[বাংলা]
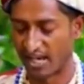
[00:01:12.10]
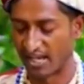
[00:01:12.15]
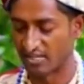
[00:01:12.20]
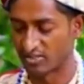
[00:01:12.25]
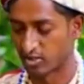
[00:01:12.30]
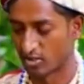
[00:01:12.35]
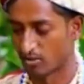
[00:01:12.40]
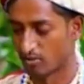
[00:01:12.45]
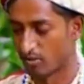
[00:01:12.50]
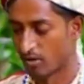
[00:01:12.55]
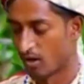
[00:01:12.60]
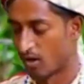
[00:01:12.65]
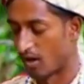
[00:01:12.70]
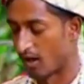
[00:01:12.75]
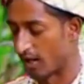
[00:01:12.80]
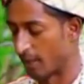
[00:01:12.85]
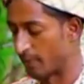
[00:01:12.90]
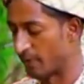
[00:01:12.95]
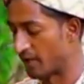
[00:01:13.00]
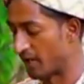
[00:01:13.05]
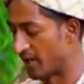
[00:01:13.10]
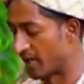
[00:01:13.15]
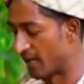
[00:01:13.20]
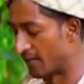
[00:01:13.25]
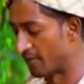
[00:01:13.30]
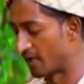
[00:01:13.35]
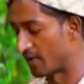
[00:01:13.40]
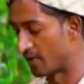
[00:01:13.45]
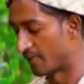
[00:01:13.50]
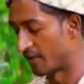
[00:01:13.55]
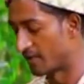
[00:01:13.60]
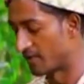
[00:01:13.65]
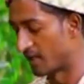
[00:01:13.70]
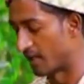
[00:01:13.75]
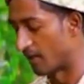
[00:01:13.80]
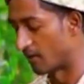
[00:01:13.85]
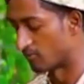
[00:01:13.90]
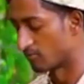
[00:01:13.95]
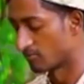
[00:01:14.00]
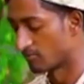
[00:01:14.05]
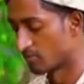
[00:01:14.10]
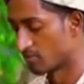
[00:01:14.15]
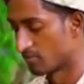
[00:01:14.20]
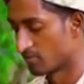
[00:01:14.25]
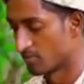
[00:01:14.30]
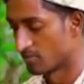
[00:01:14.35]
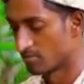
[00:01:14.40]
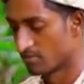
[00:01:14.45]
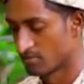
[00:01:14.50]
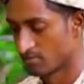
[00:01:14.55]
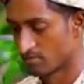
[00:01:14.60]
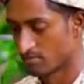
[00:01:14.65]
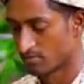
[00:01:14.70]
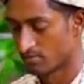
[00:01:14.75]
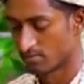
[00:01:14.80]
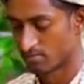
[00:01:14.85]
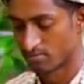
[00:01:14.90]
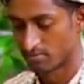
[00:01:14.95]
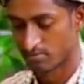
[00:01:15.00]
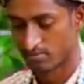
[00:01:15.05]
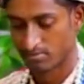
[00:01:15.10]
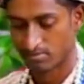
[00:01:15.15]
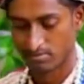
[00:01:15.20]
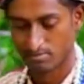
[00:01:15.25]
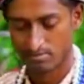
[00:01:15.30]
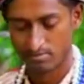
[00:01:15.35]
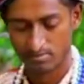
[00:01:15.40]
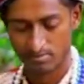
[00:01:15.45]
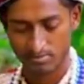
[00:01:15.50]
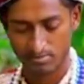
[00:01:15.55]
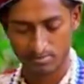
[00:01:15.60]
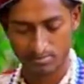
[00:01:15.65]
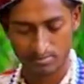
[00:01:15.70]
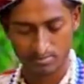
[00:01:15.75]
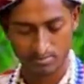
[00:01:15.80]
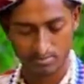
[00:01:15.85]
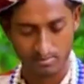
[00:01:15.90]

হালাই থো আরে ফিরে কামরা ইমা দিয়া লাগ আপনার আদেশ শিরধার্য